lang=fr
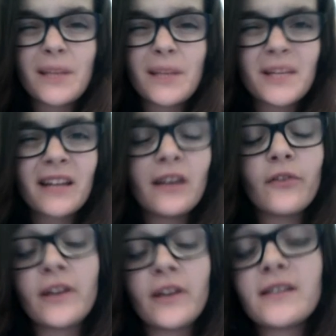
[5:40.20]
Snapchat,
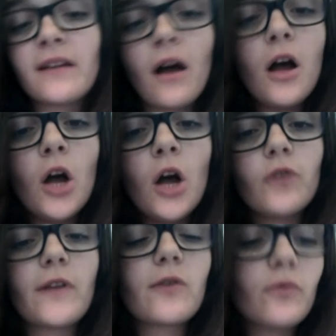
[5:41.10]
etc.
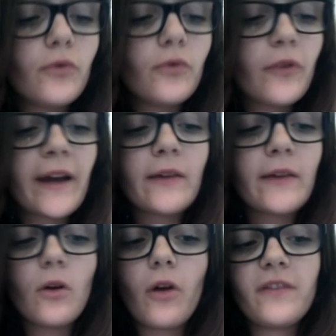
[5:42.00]
De toute façon, vous verrez
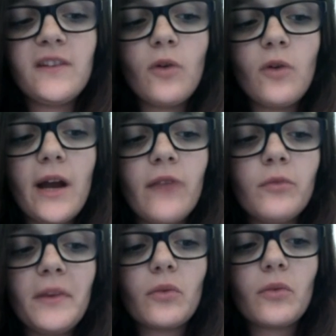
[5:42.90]
dans leurs vidéos, elles
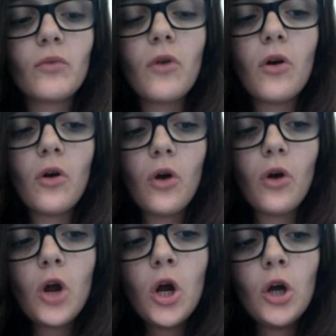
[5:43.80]
vous mettront
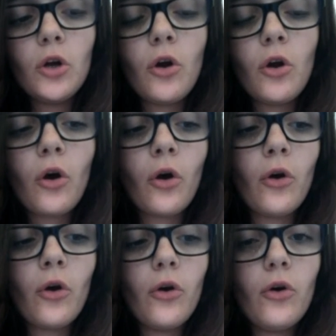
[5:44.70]

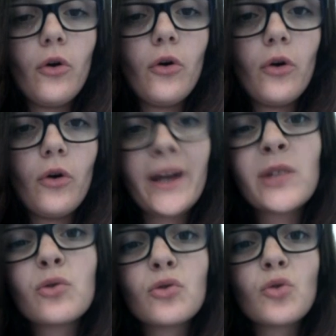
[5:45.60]
leurs
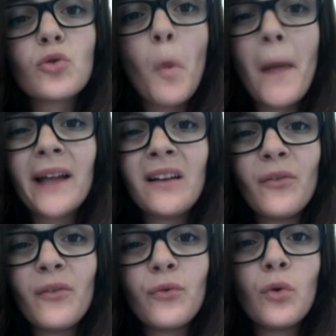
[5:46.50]
réseaux sociaux en barre
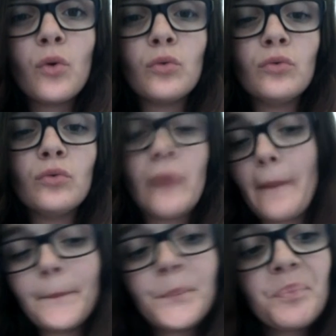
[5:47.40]
d'infos.
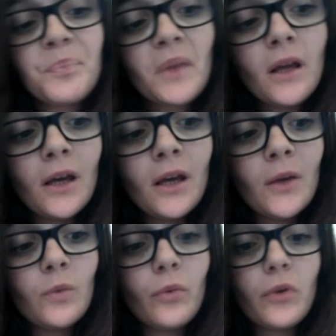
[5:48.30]
Voilà.
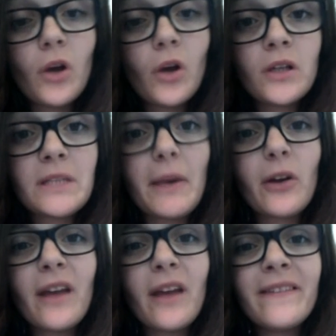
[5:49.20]
Donc,
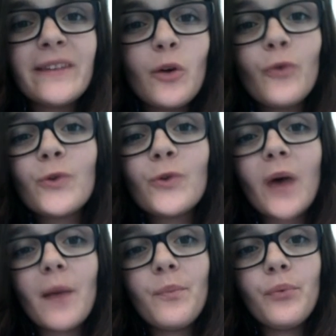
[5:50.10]
j'espère que la vidéo vous
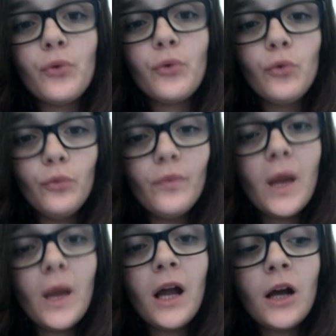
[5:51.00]
aura plu.
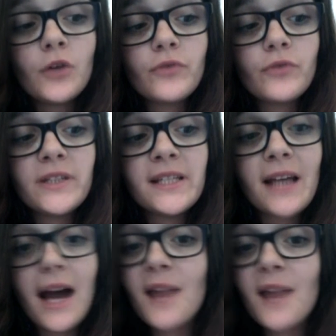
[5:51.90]
Je vous
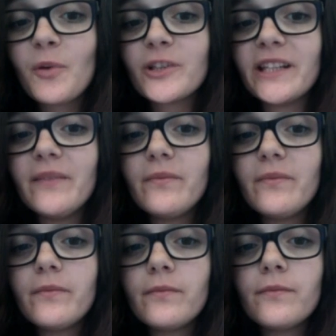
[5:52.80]
dis à la prochaine.